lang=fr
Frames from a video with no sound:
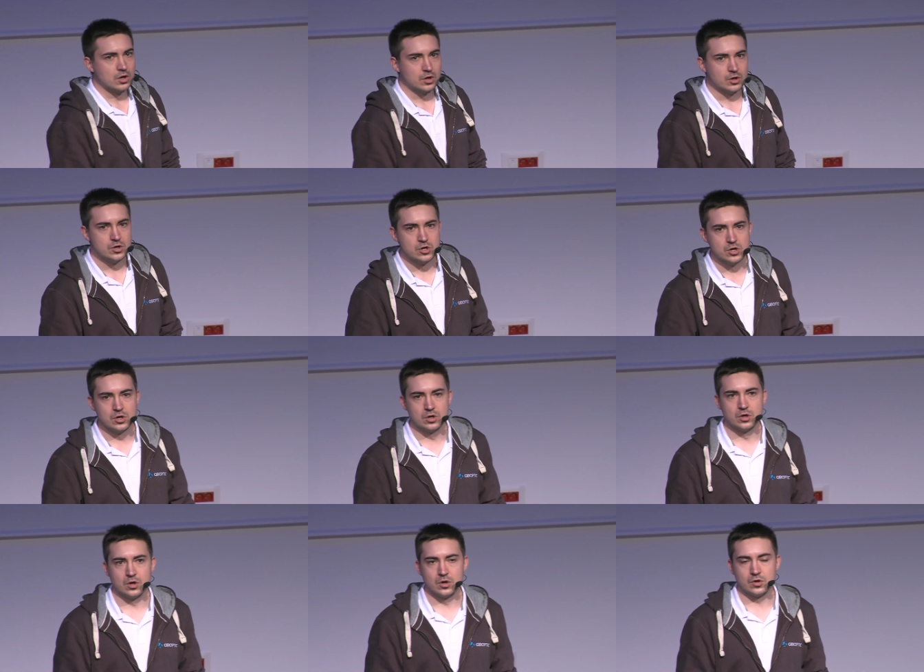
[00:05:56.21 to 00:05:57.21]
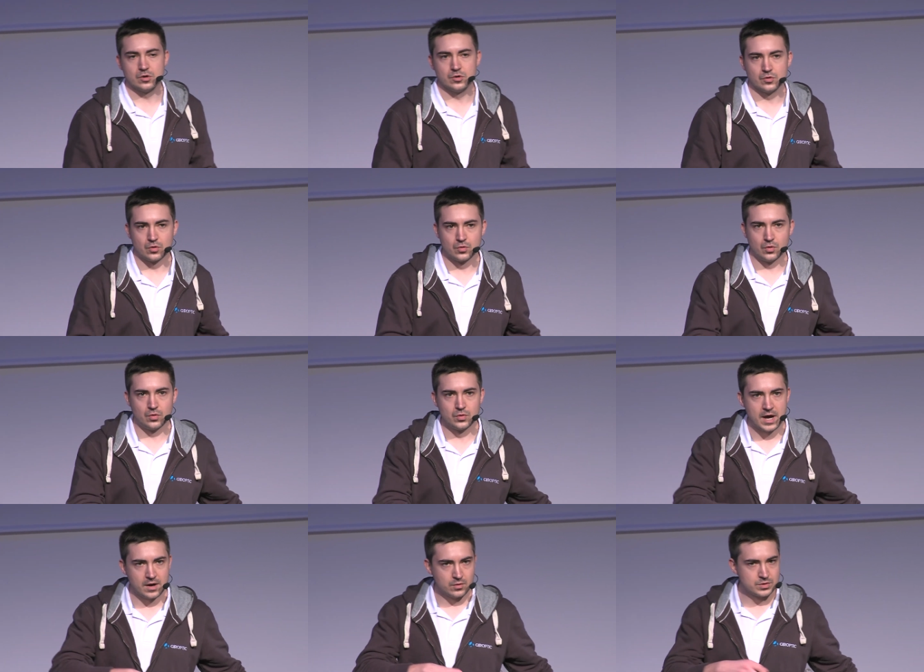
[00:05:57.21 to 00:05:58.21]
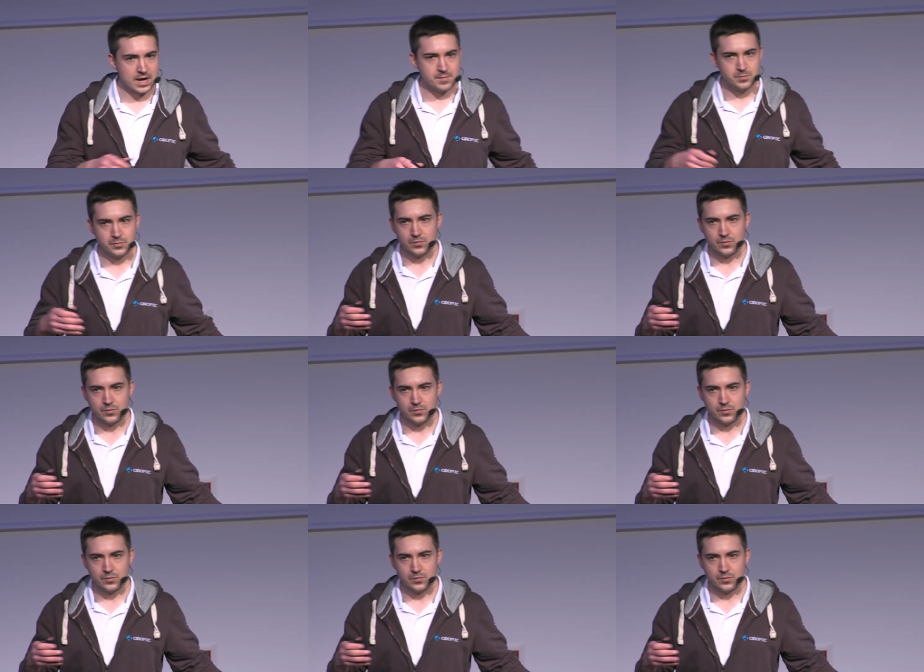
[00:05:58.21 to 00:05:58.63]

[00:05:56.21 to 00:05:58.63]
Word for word: le, on, a, on, a,